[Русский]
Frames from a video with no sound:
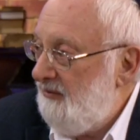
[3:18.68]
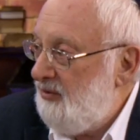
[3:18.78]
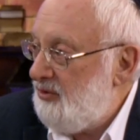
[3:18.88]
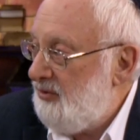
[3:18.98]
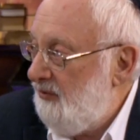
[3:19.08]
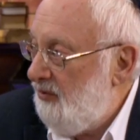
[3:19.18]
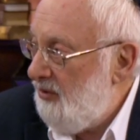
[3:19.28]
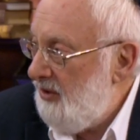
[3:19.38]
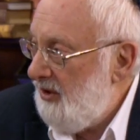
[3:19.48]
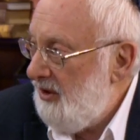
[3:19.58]
все
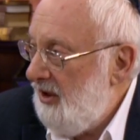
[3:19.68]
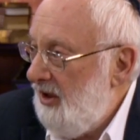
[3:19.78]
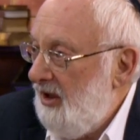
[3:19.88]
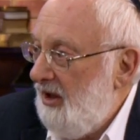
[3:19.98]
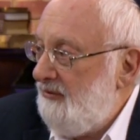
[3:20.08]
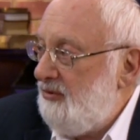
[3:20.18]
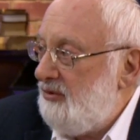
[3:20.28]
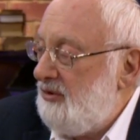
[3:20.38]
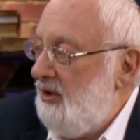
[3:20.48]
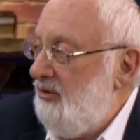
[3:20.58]
живое, а все
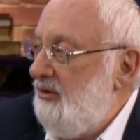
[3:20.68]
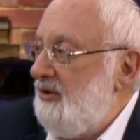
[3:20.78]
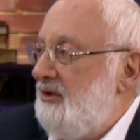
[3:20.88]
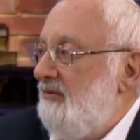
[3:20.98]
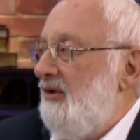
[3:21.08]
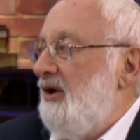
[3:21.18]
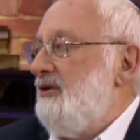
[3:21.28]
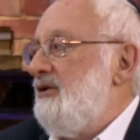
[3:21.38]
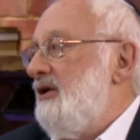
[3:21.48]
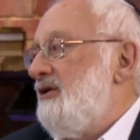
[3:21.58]
остальное
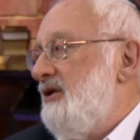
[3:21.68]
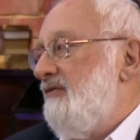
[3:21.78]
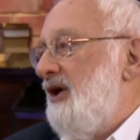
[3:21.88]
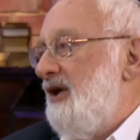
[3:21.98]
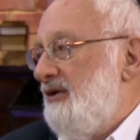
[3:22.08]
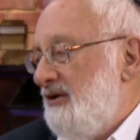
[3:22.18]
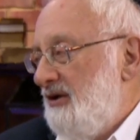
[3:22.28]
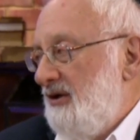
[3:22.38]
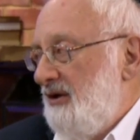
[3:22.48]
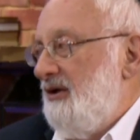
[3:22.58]
оставляет, оставляет
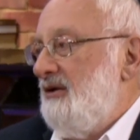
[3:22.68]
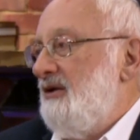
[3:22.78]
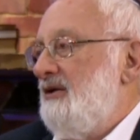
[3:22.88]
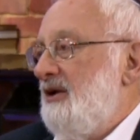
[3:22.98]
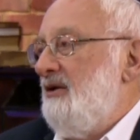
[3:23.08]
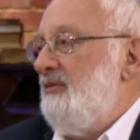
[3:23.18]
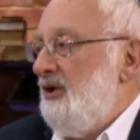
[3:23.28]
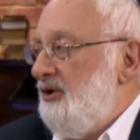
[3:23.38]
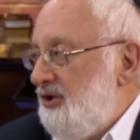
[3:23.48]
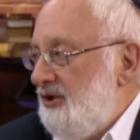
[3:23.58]
таким
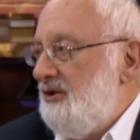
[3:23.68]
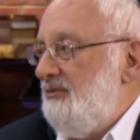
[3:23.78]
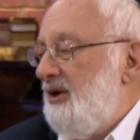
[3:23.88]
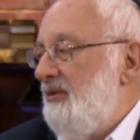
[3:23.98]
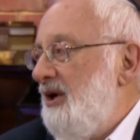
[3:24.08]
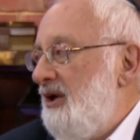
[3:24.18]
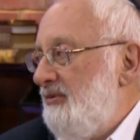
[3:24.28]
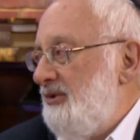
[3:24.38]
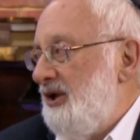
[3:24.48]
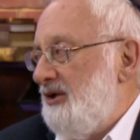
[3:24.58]
чистым,
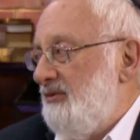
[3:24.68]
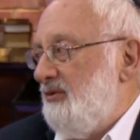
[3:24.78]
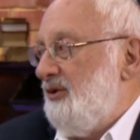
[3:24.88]
нормальным действием. Дома